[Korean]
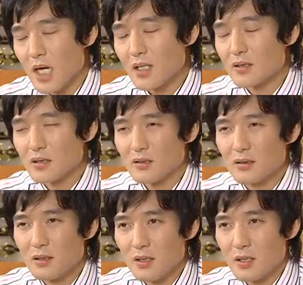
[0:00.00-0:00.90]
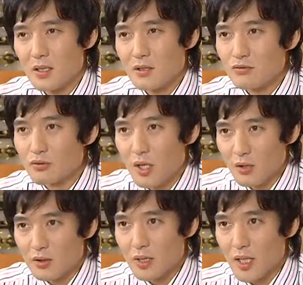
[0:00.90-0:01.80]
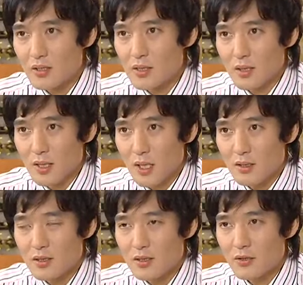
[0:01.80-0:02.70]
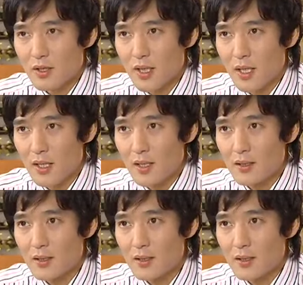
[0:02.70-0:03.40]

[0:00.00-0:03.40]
아, 그건 누가 어떻게 하느냐에 따라 틀린 거야.